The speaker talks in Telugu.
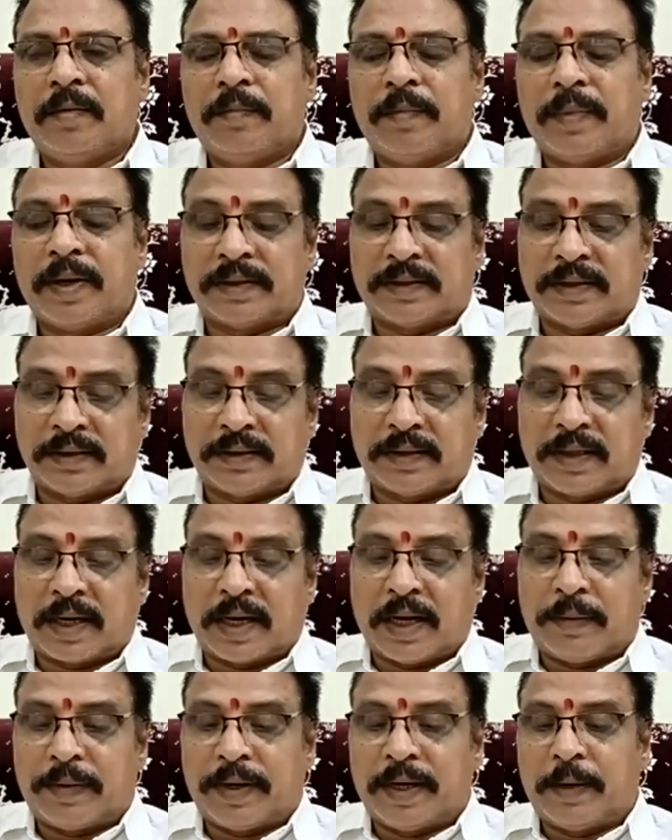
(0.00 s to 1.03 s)
మరి
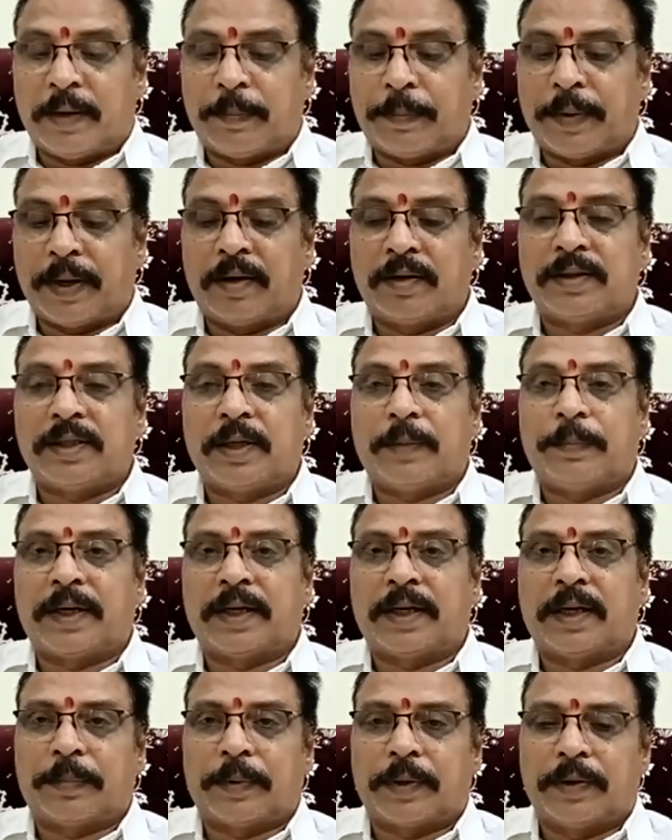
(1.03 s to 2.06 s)
సిద్ధరామయ్య పేరు
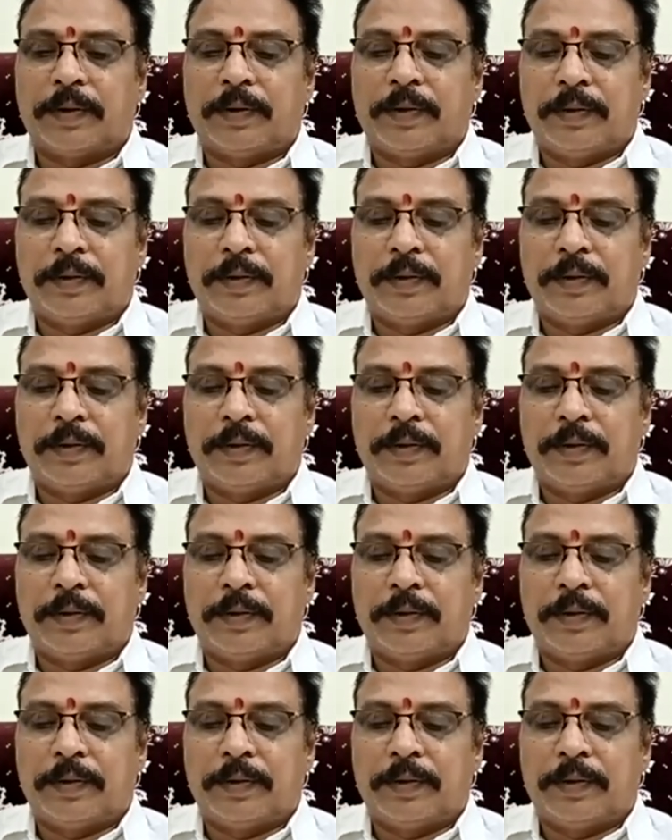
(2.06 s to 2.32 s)
చెప్పేటప్పుడు